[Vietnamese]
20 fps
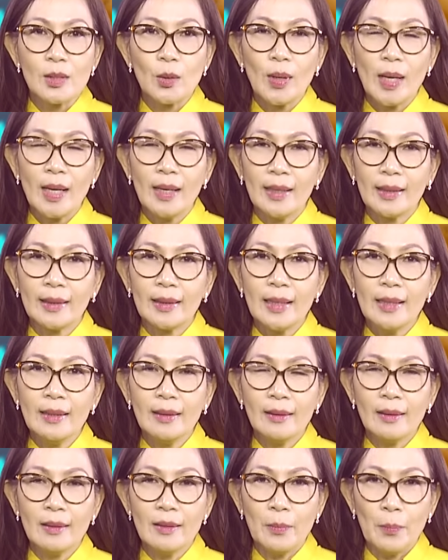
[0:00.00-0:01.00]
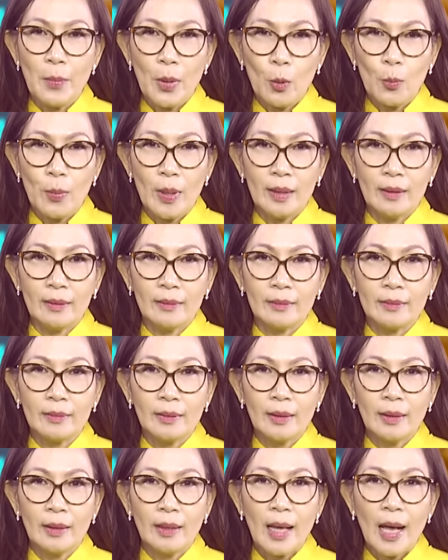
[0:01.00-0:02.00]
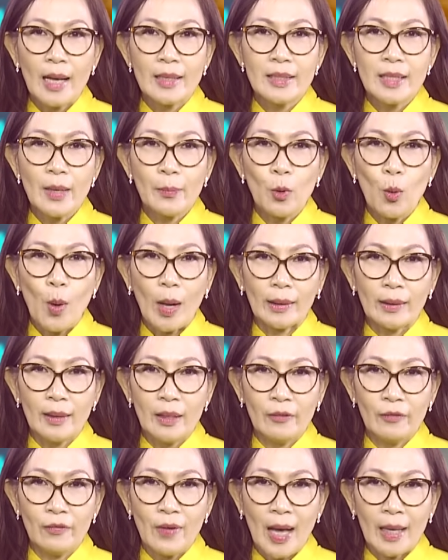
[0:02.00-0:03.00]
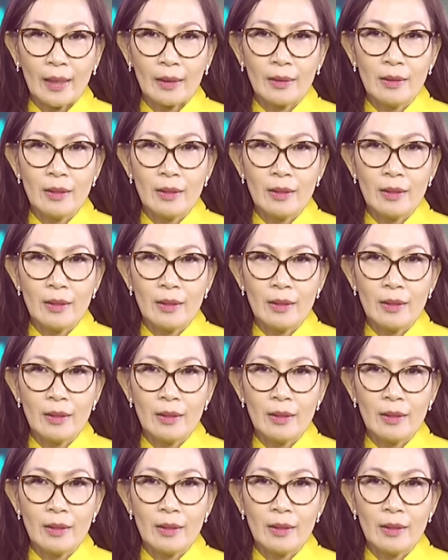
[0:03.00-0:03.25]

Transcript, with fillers: Sau đây là tin từ Melbourne hàng trăm khoản tiền phạt